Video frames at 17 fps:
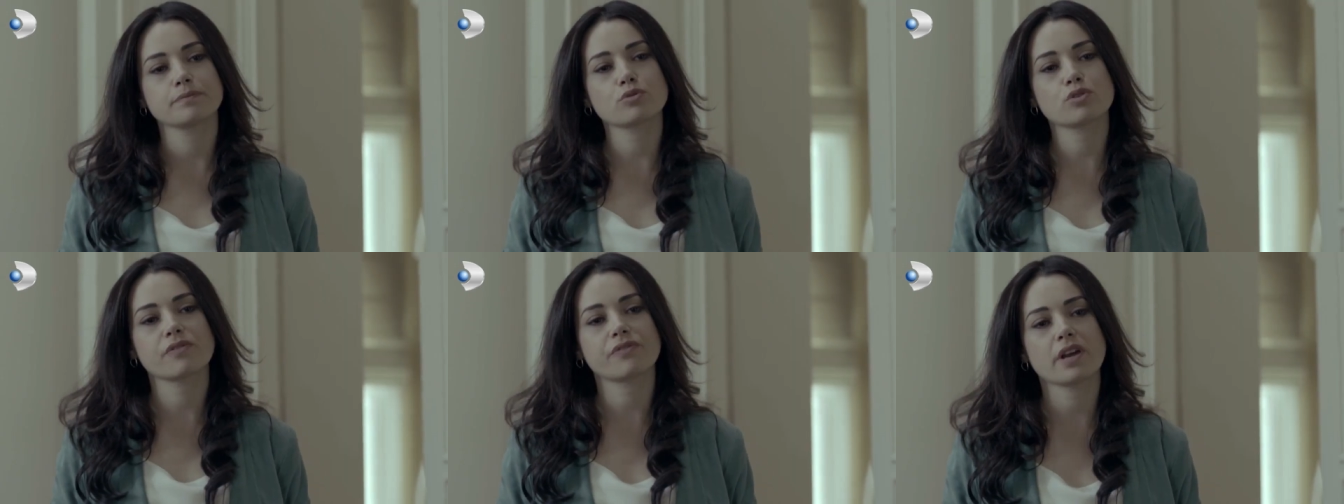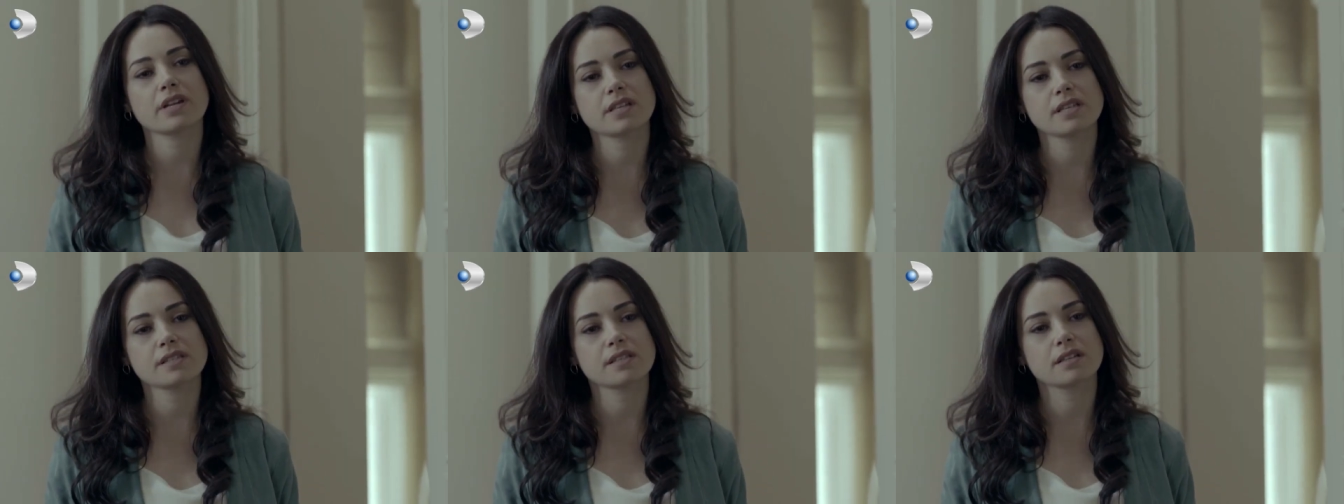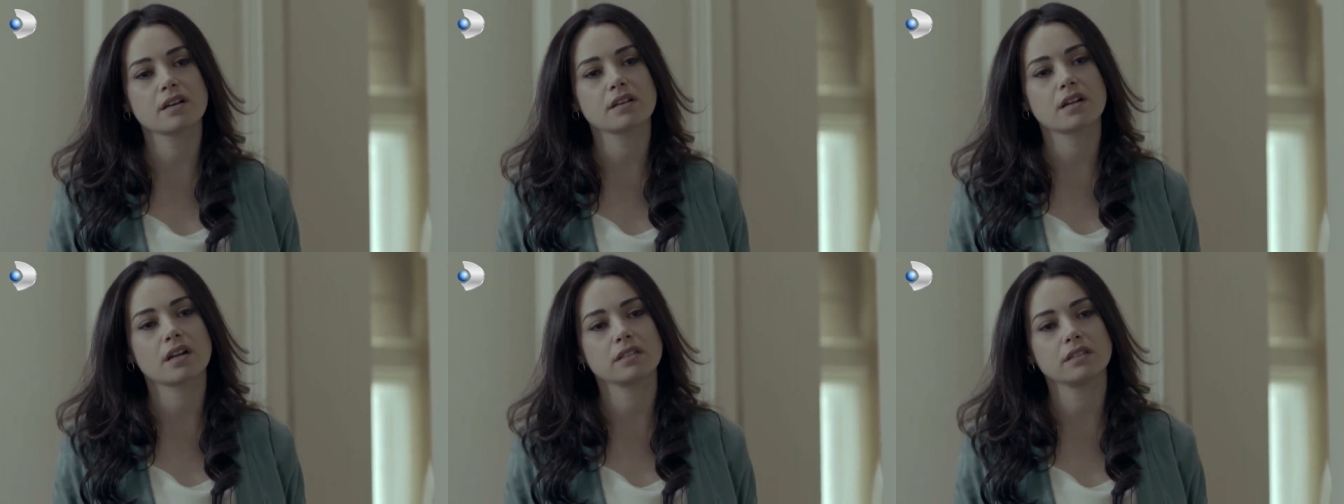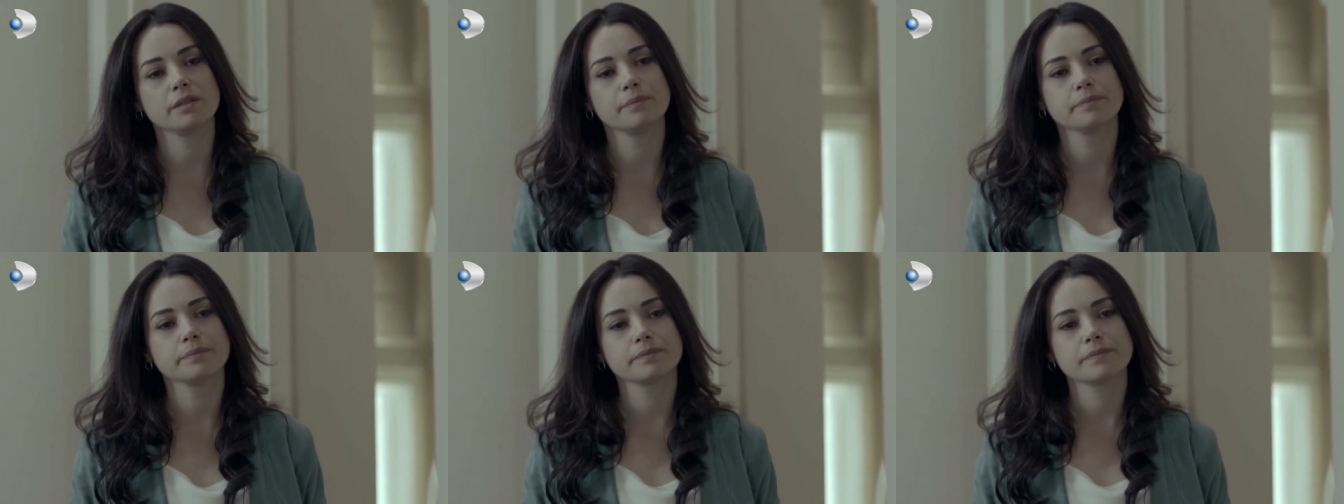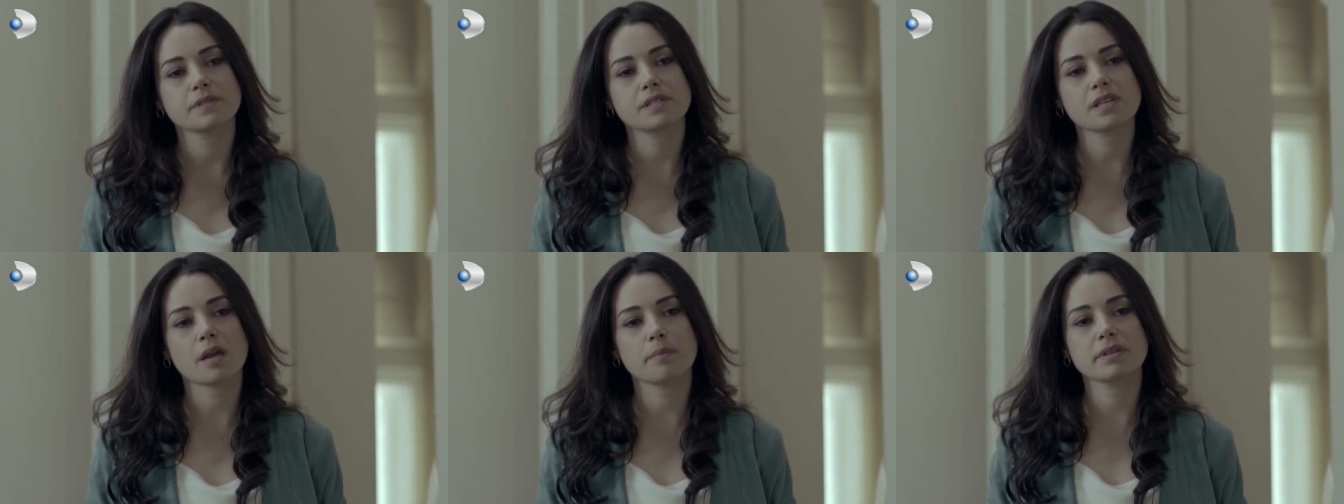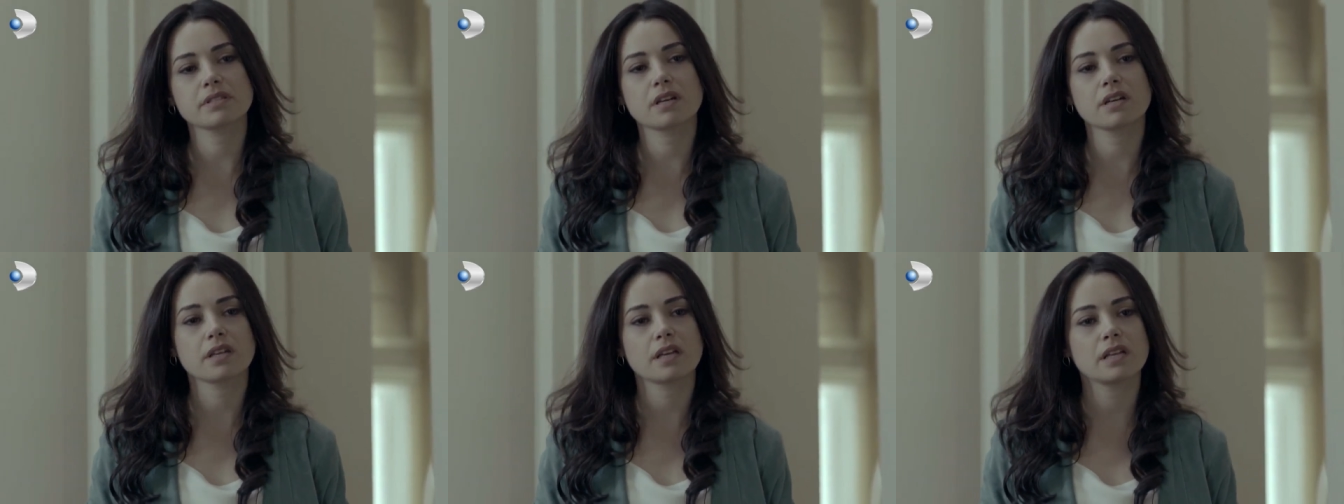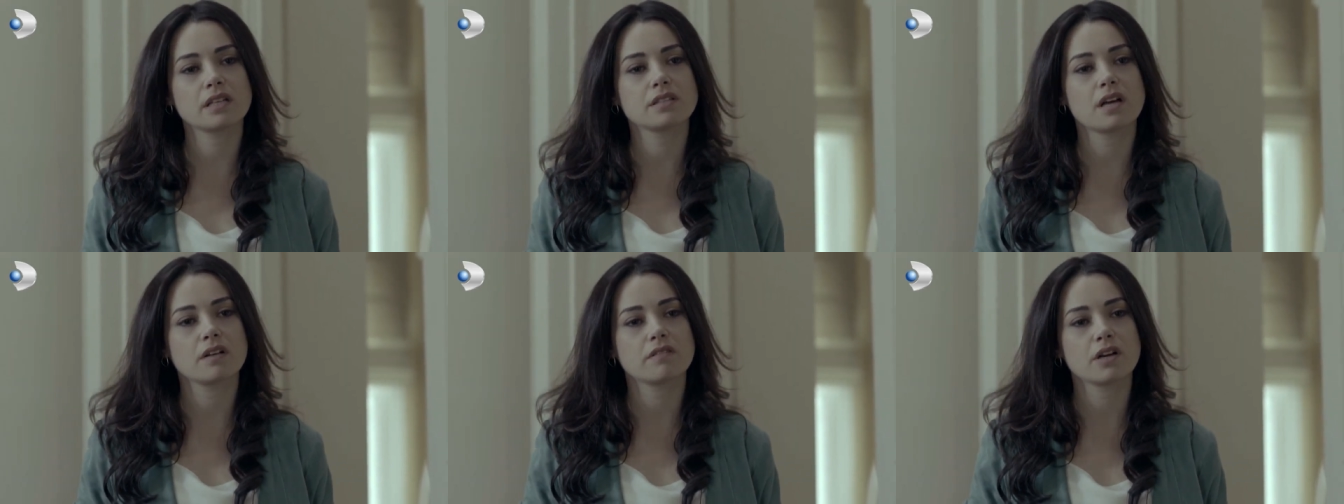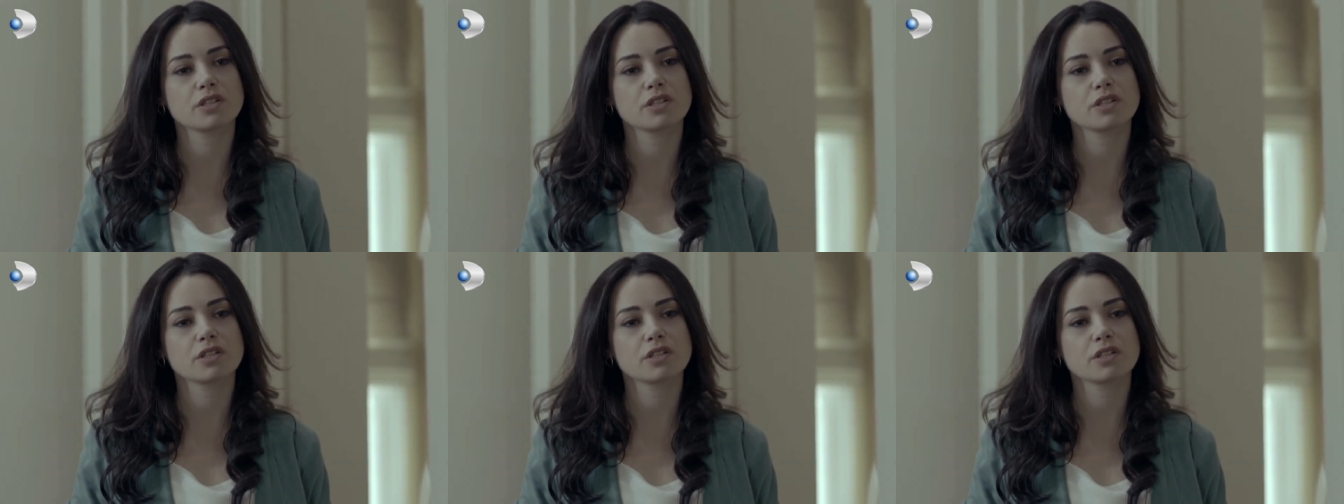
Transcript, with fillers: Bu sefer kesin kararlıyım. Sermet Kara ile dava